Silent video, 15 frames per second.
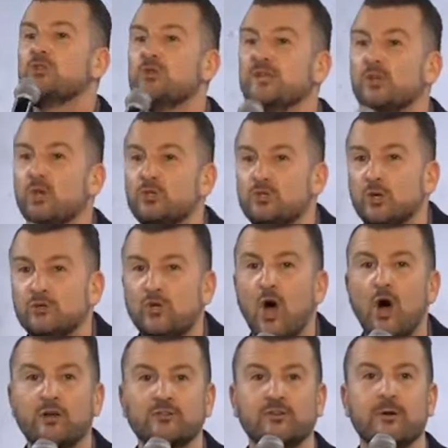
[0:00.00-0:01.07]
Dieu est un Dieu
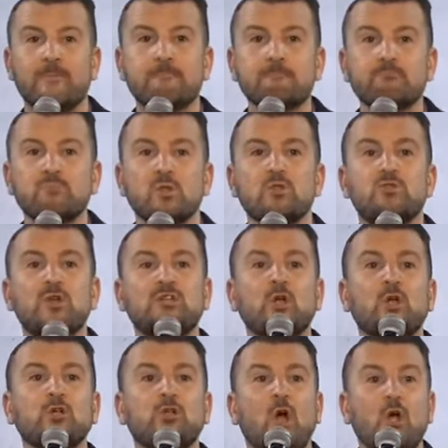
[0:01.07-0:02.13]
d'ordre. Dieu
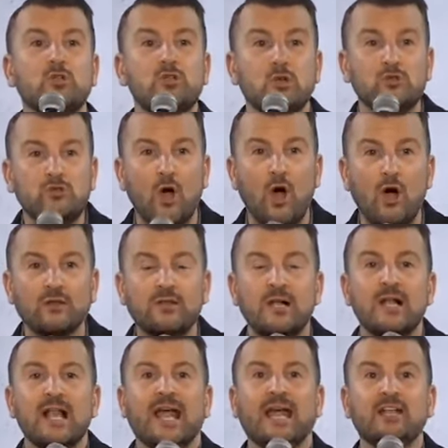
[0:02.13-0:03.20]
est un, Dieu d'ordre
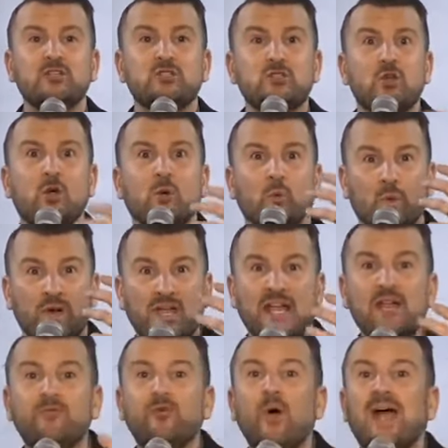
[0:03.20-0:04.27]
et Dieu, oui,
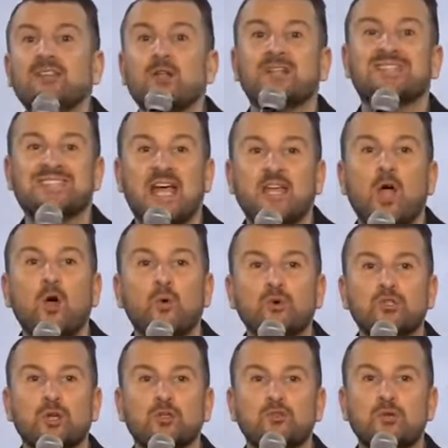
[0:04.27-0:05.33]
il veut être notre Seigneur
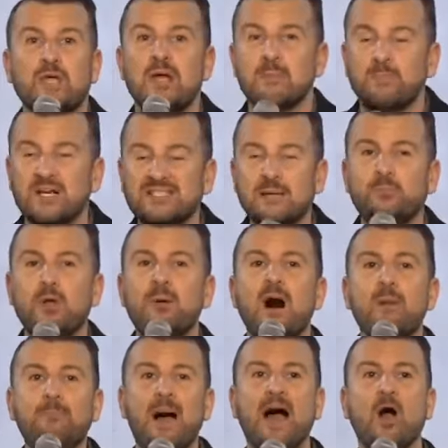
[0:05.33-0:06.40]
aujourd'hui. Pas simplement
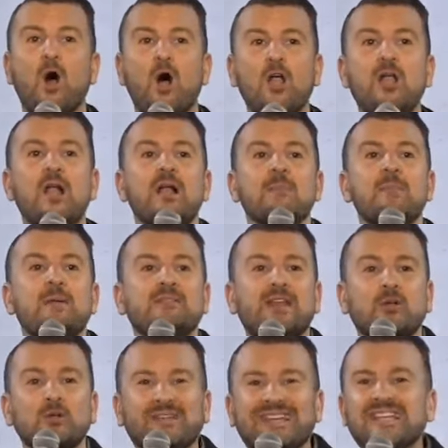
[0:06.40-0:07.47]
en parole, mais
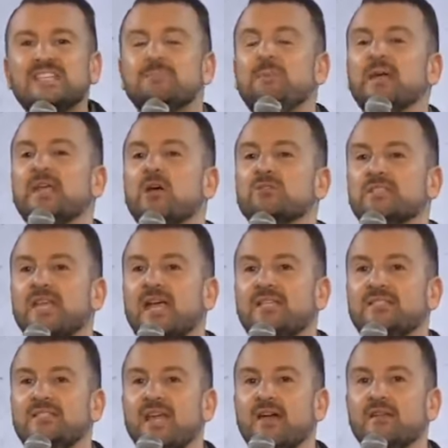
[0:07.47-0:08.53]
dans notre expérience
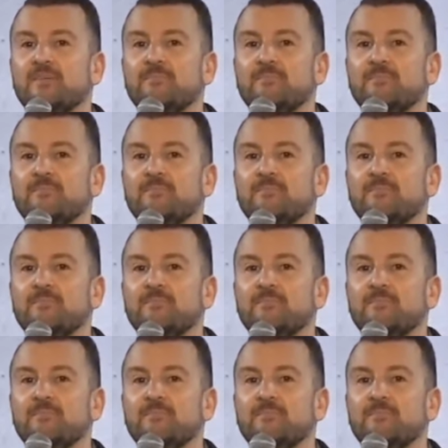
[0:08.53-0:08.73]
chrétienne.